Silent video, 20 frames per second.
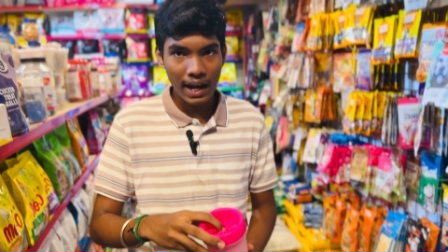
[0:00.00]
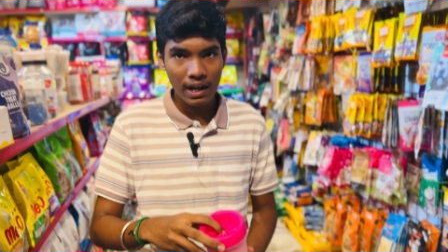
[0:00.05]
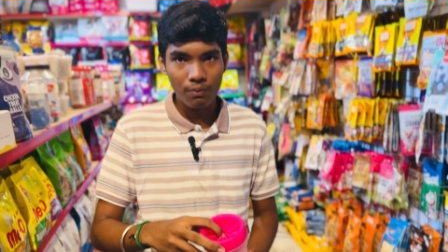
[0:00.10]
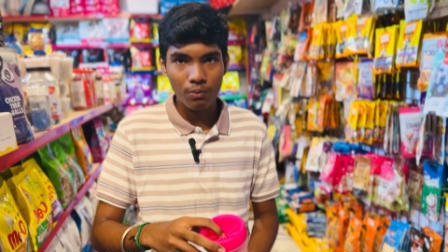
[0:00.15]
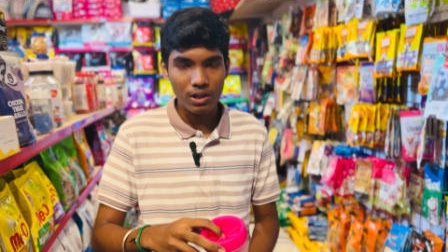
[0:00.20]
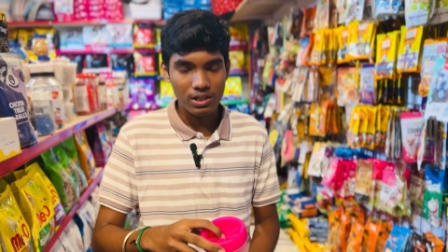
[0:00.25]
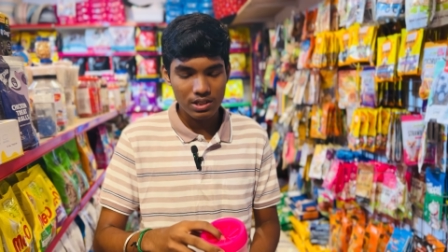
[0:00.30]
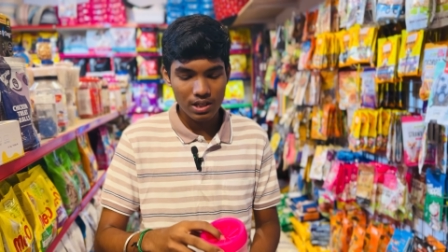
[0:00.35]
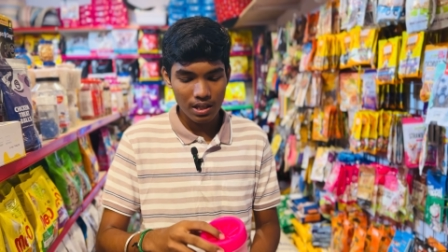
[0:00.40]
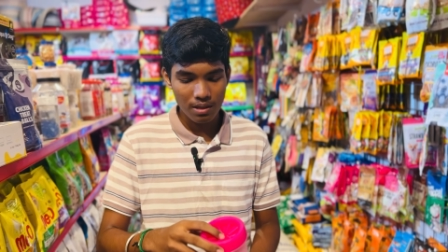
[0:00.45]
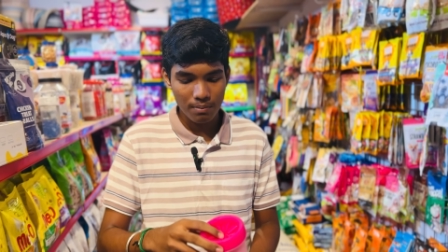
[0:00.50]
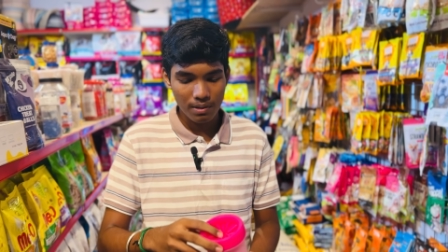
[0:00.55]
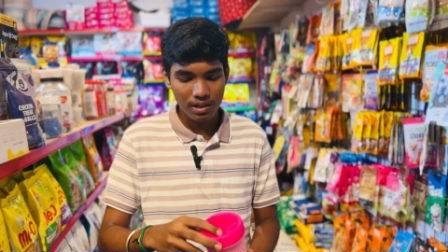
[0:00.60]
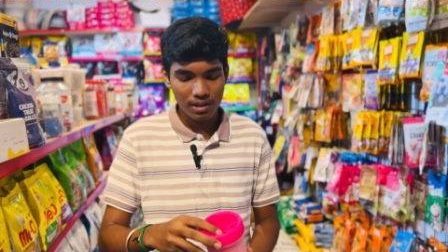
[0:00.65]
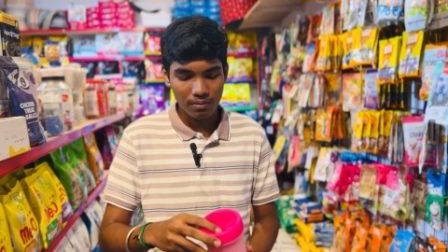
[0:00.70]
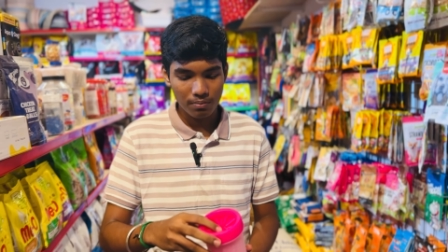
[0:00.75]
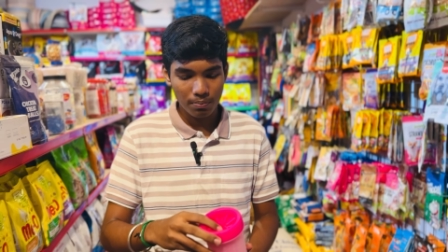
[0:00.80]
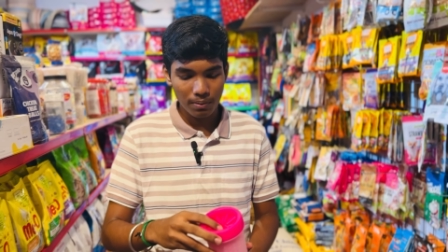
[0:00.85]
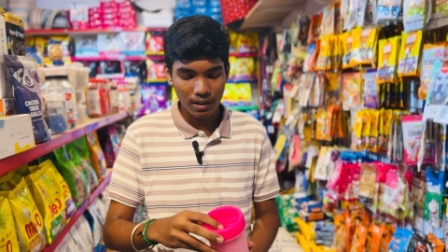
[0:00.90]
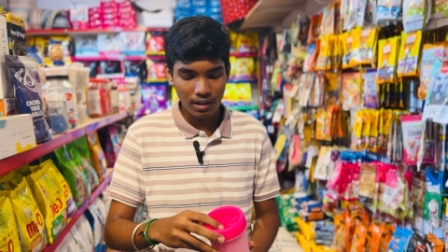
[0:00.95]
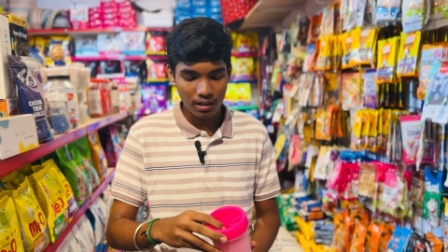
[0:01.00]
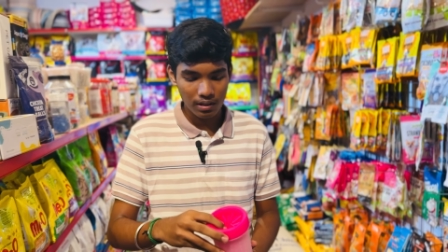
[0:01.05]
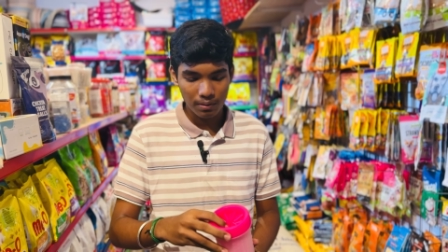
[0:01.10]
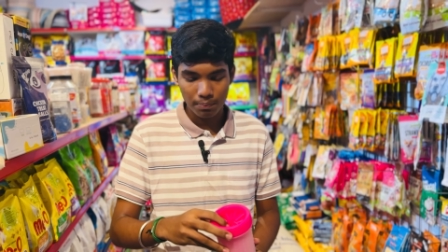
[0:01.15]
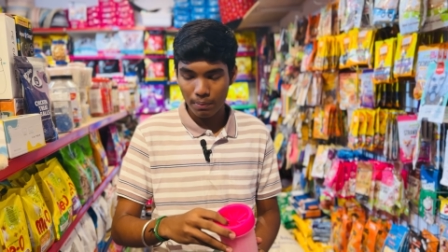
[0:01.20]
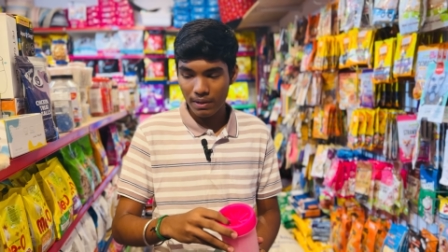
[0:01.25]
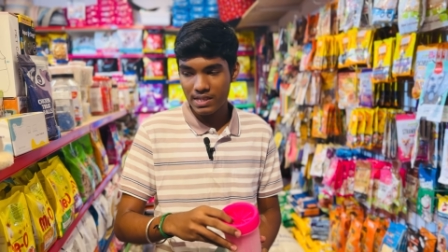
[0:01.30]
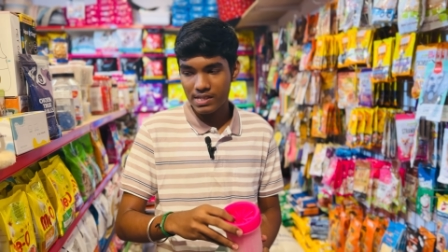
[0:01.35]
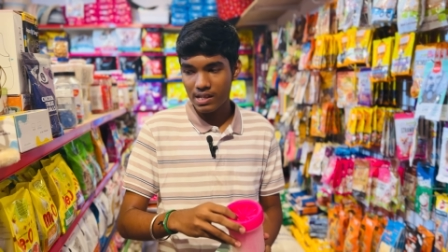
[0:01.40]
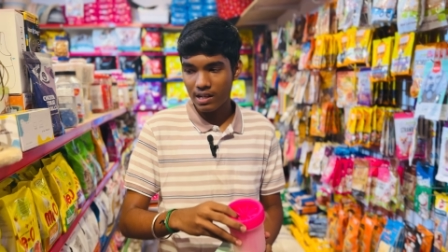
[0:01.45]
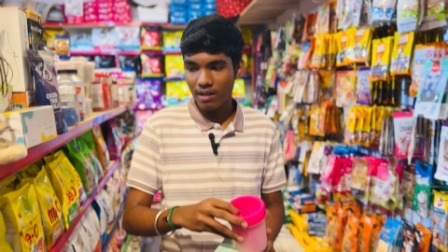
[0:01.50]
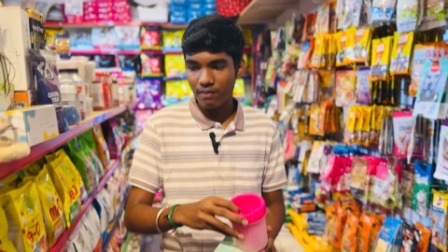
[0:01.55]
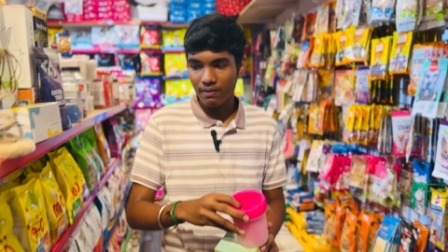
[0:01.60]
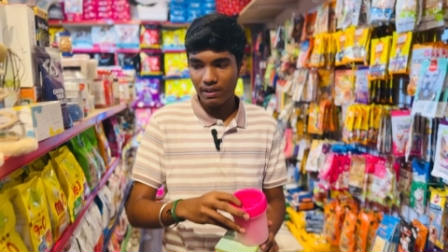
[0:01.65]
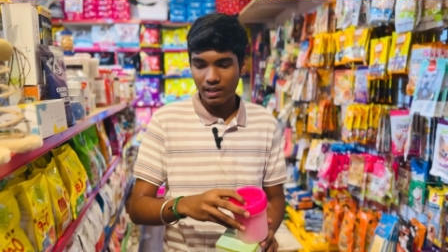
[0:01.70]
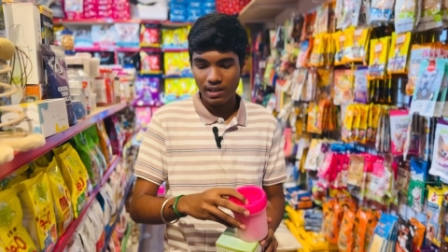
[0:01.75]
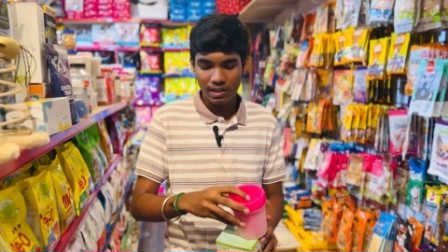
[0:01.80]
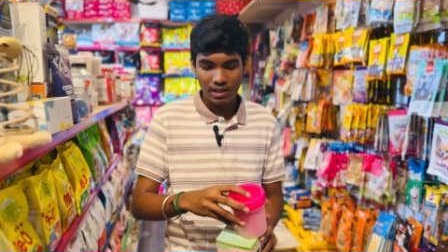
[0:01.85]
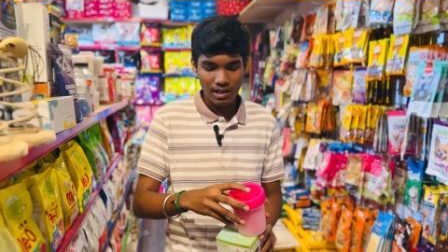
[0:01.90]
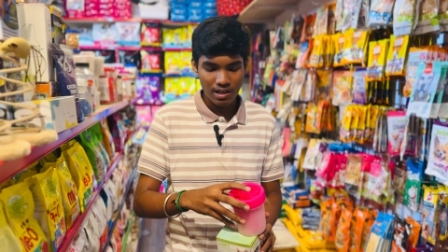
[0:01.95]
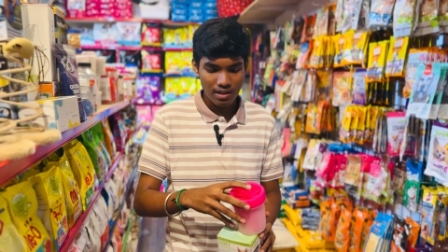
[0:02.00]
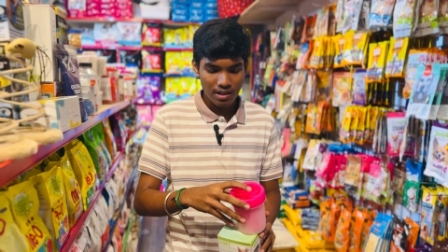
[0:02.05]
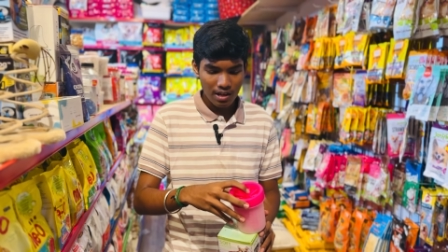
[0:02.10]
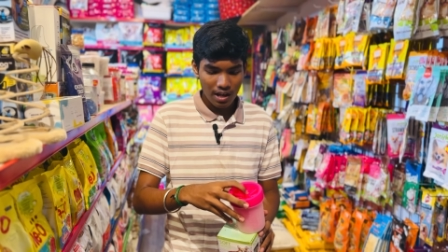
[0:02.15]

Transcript: ஹேண்ட் வாஷ் அந்த மாதிரி பெட்ஸுக்குன்னு விற்குது